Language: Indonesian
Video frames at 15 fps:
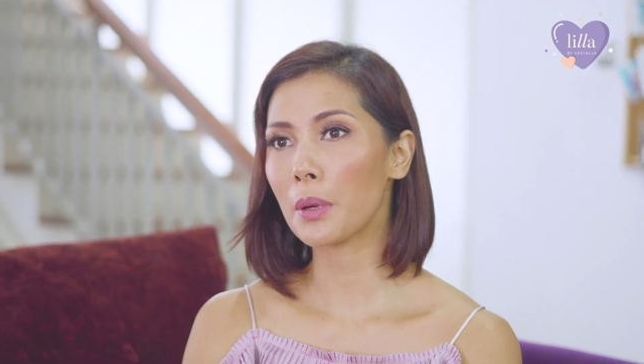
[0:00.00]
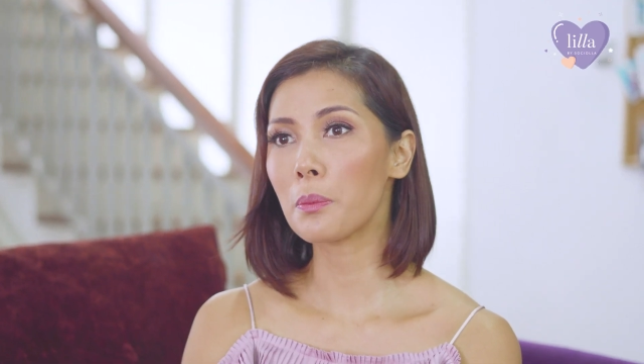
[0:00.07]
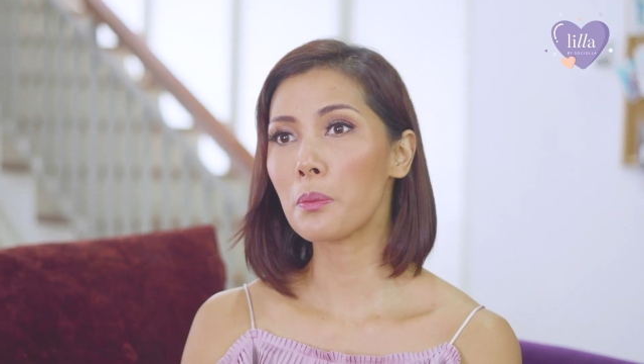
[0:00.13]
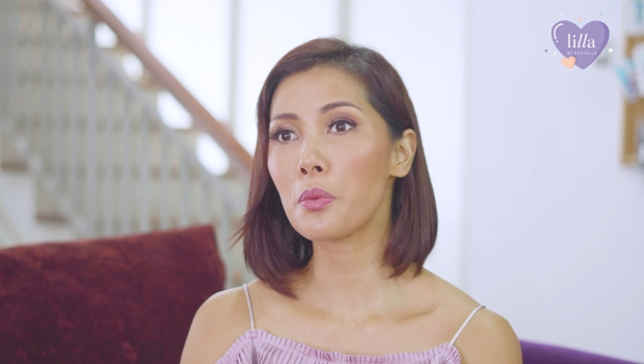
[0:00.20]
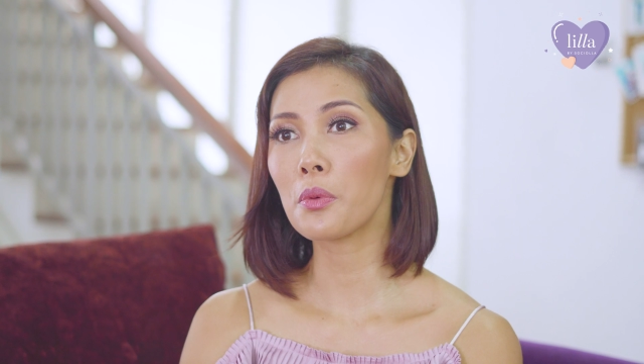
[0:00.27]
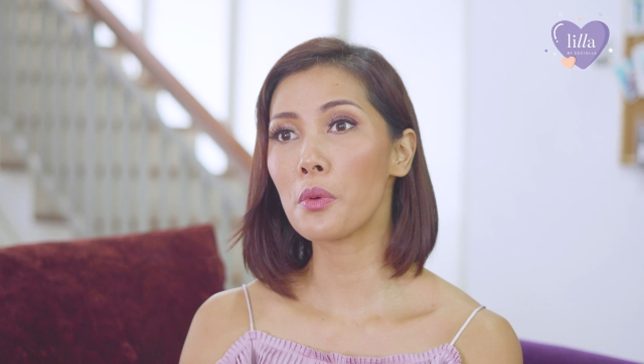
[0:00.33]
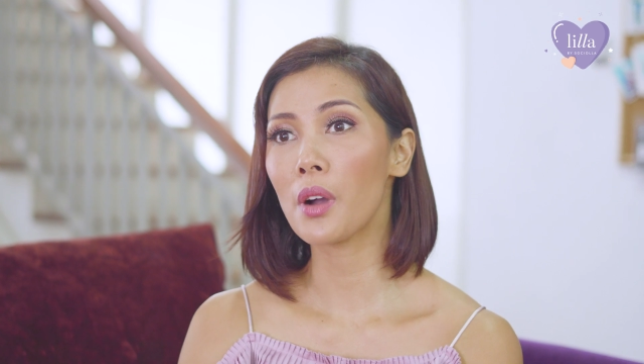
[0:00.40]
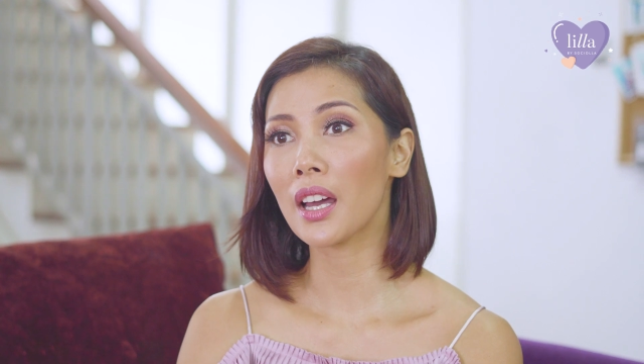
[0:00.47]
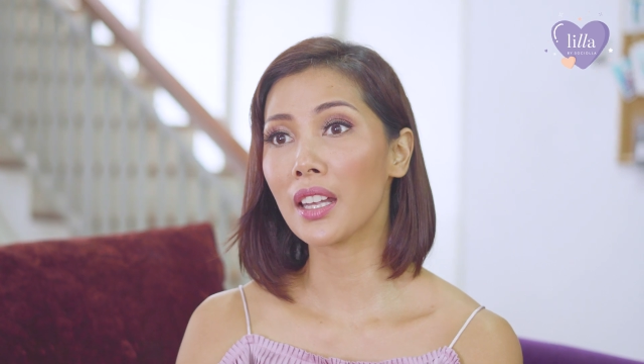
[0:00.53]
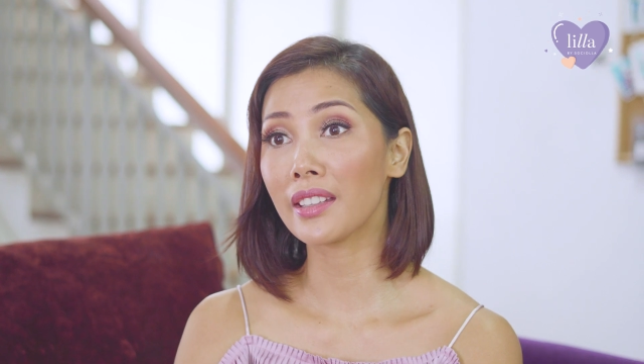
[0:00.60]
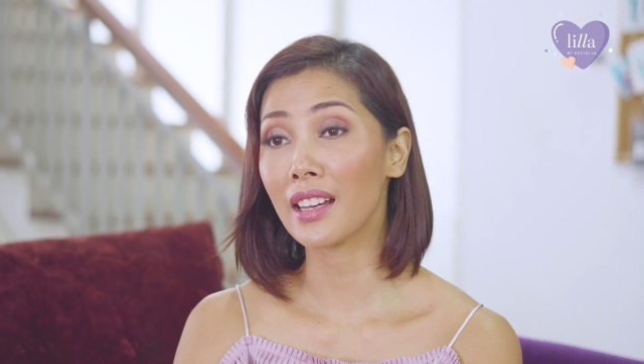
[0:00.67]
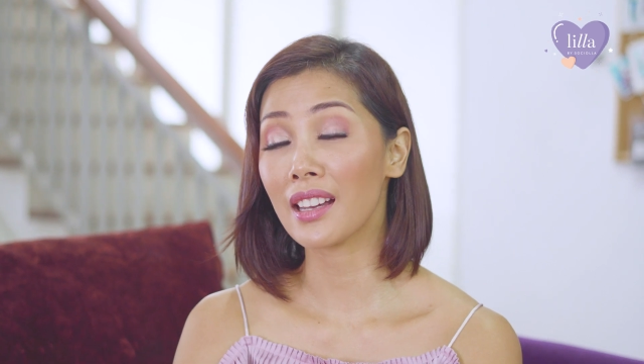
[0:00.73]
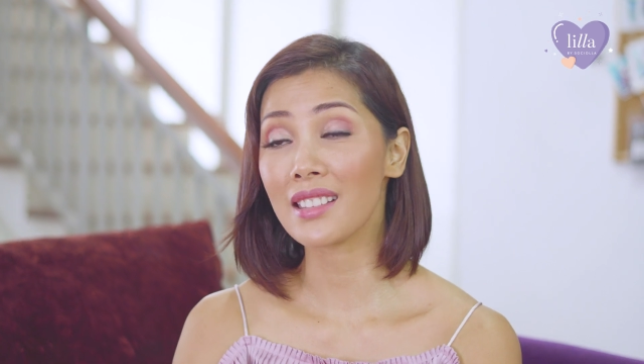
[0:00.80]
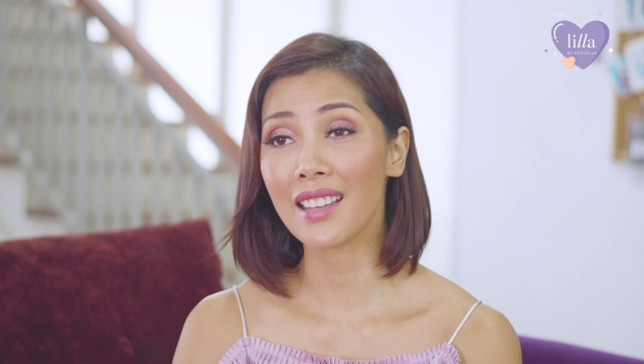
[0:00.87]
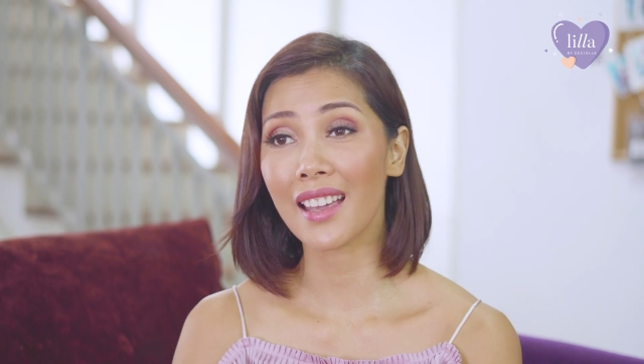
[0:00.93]
perempuan
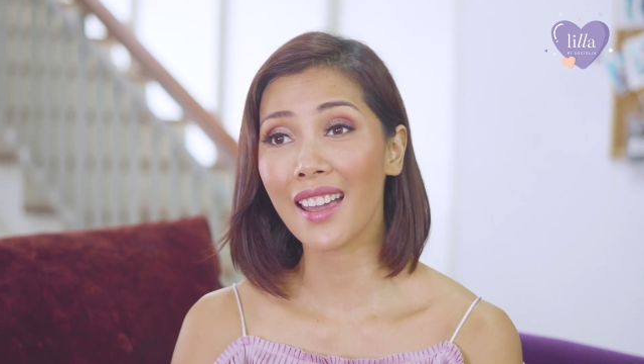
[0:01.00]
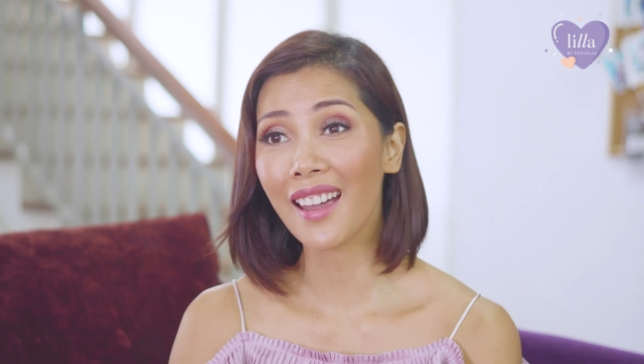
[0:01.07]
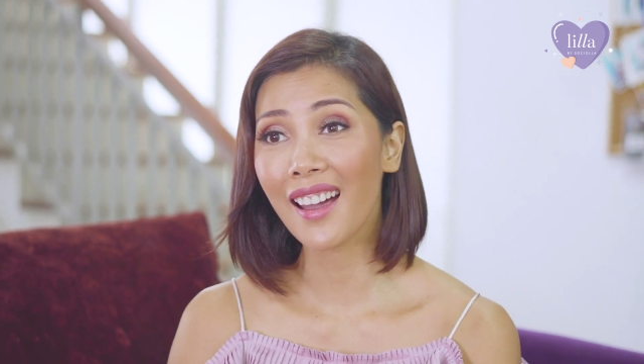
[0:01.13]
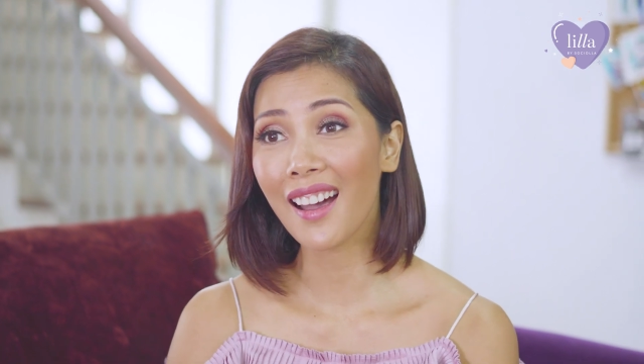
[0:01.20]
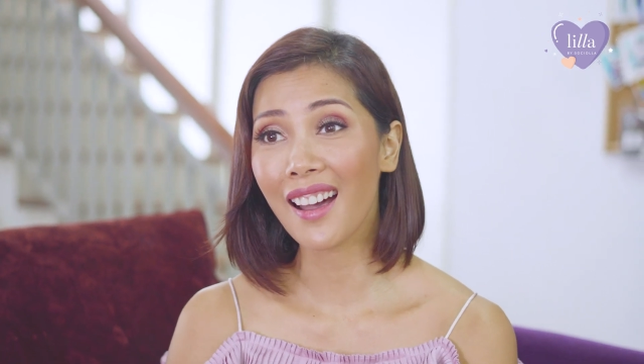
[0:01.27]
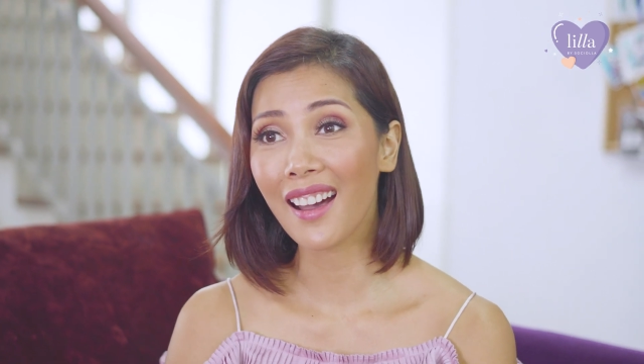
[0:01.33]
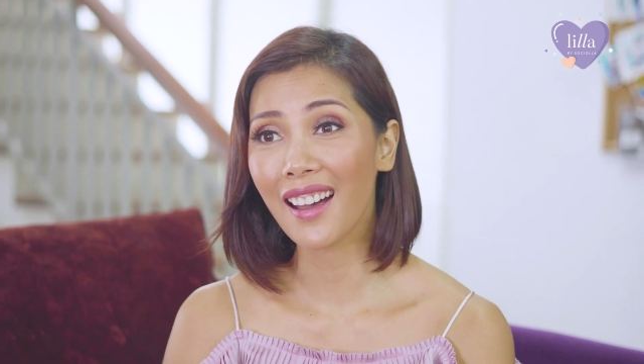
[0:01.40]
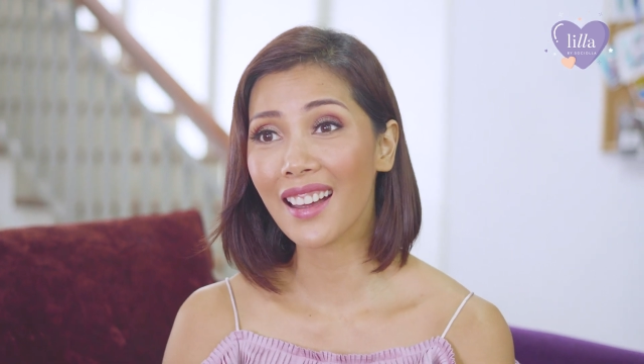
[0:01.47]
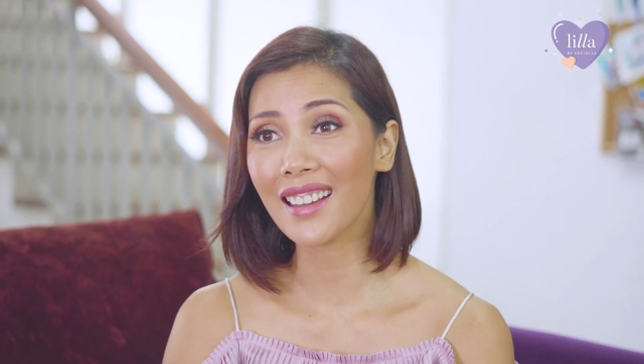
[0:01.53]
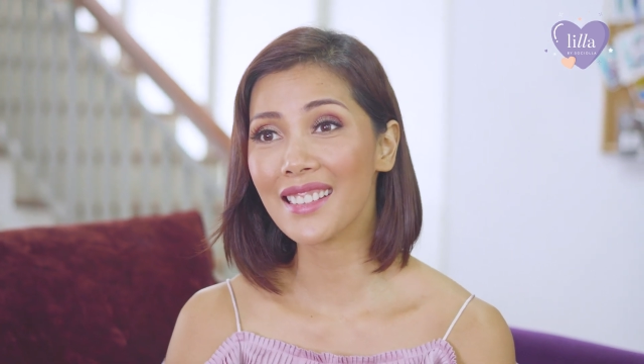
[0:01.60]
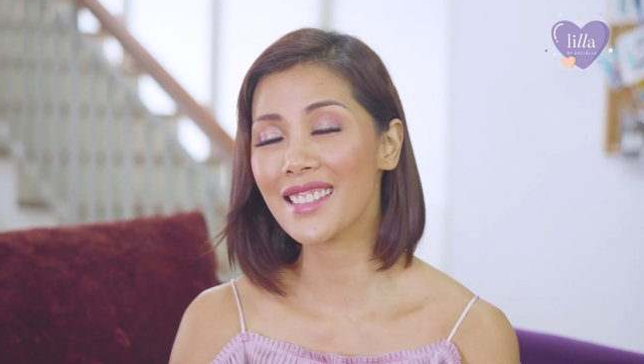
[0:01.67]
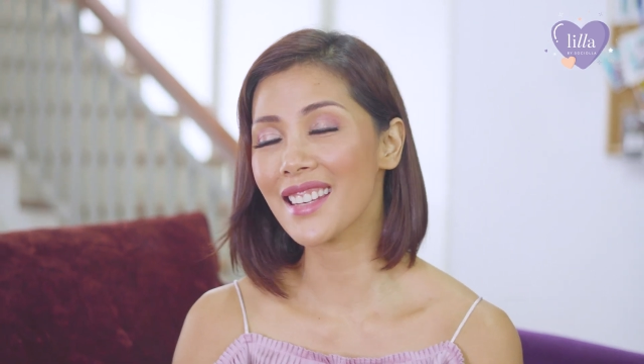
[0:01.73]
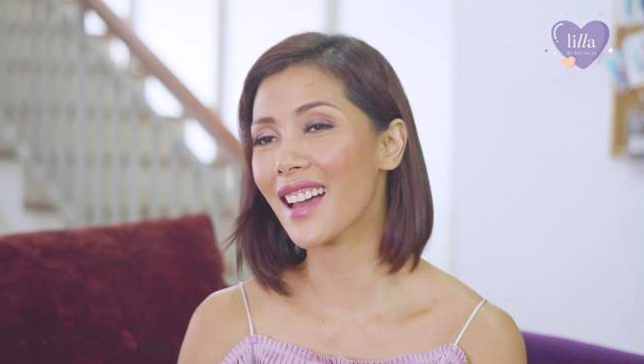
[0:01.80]
yang sehat,